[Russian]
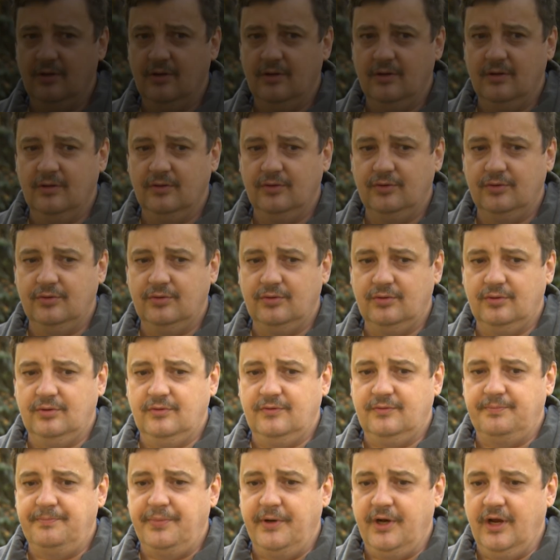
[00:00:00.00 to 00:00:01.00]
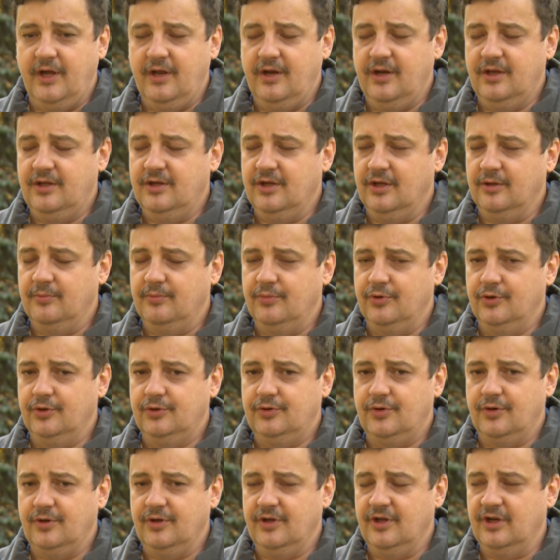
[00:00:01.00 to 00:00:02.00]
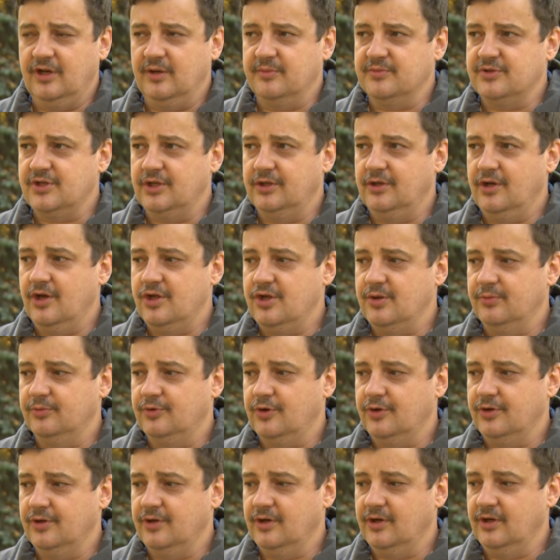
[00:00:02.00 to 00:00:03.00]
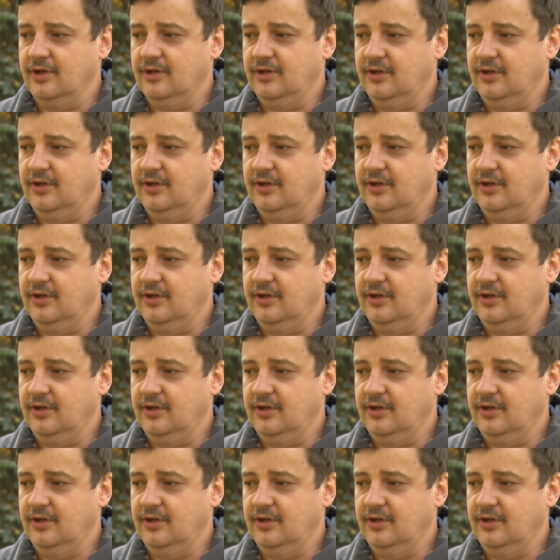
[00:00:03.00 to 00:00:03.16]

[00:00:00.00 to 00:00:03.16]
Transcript: э, приоритет будет турнирным задачам, турнирной